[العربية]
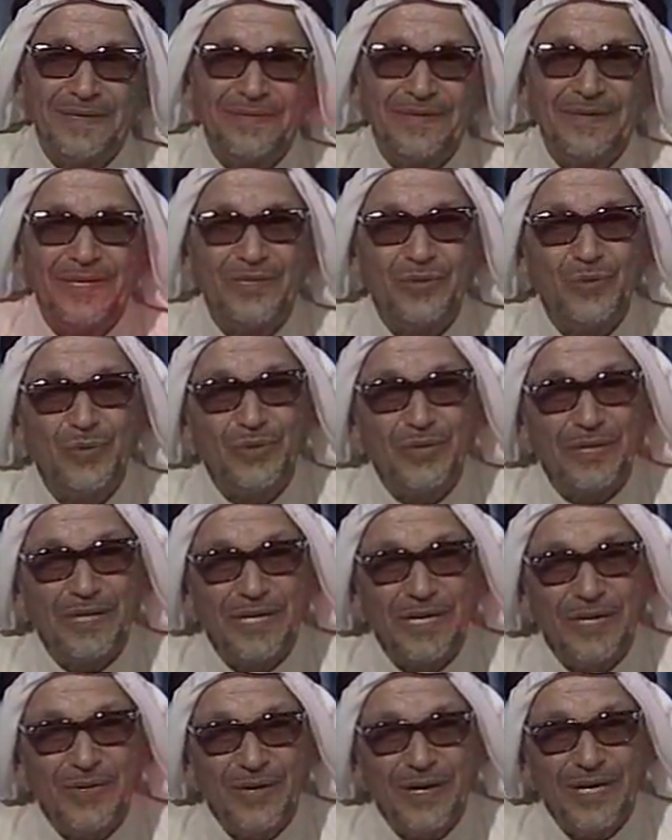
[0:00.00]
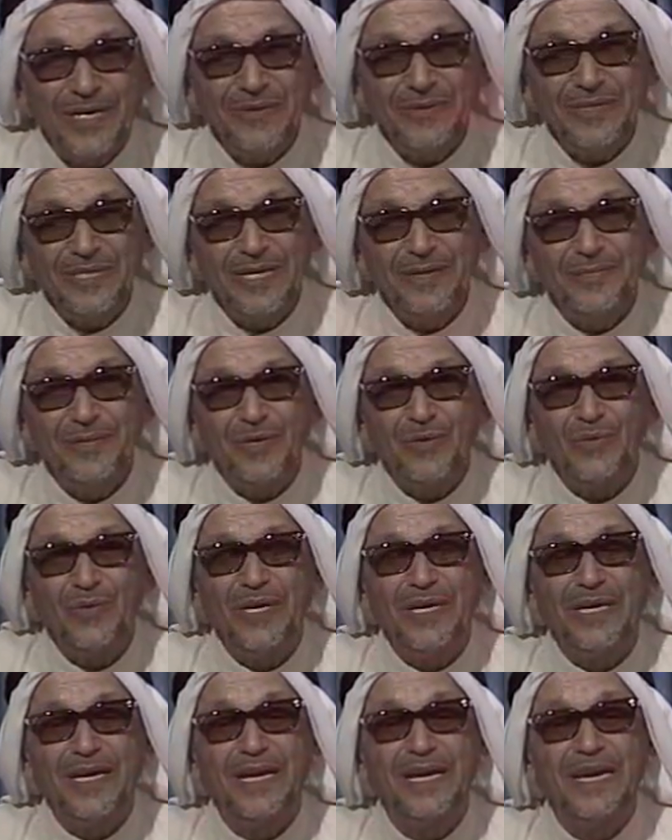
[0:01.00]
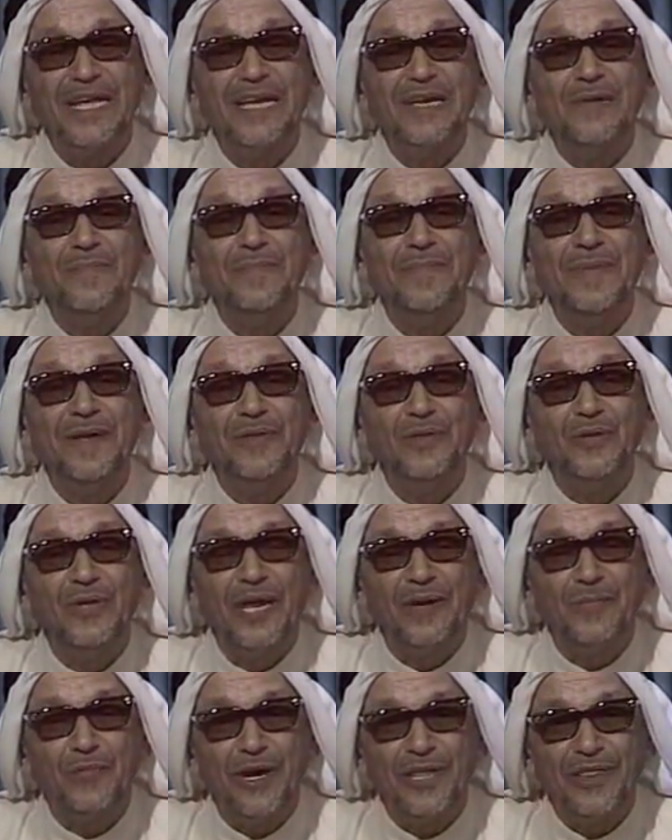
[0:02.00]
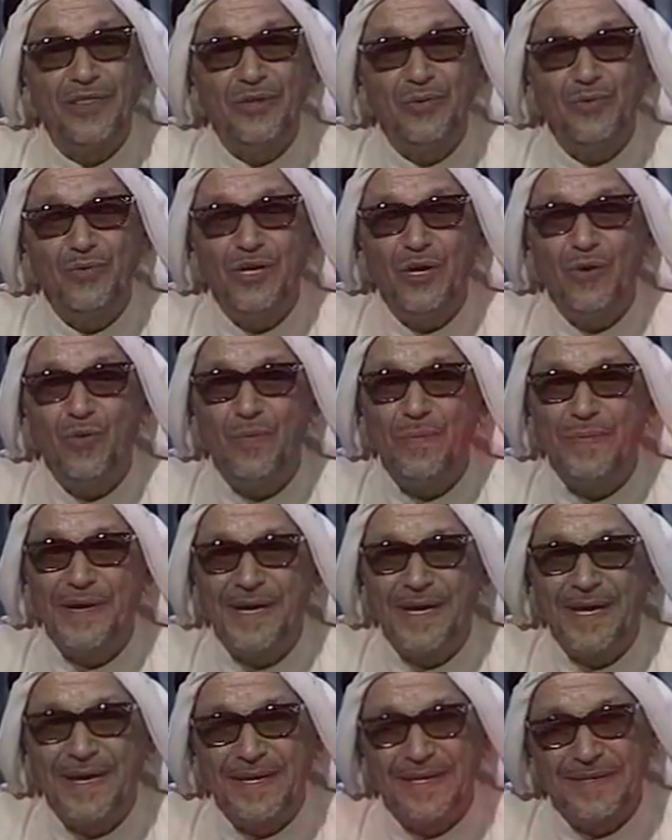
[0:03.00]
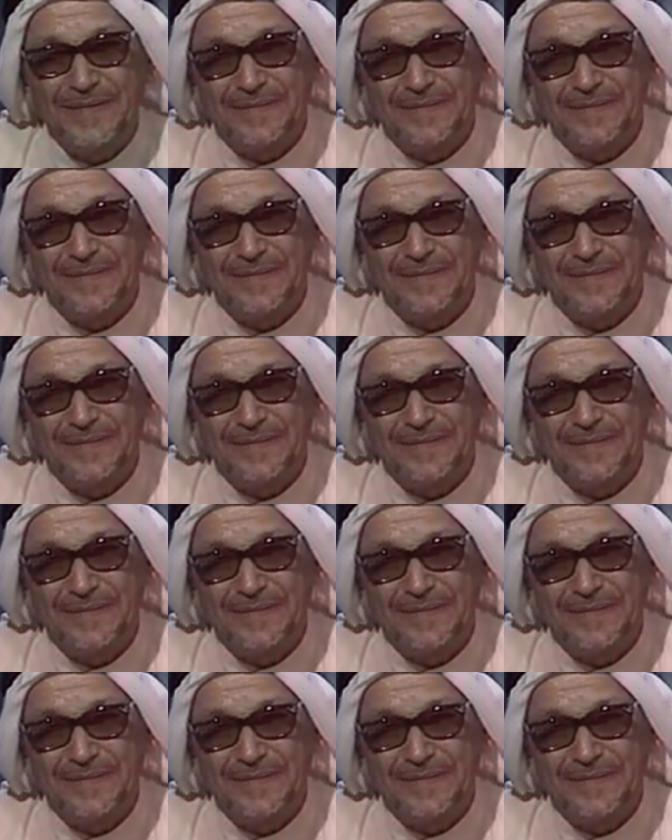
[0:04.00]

فالرسول صلى الله عليه وسلم يقول لك الأئمة المؤذنون أمناء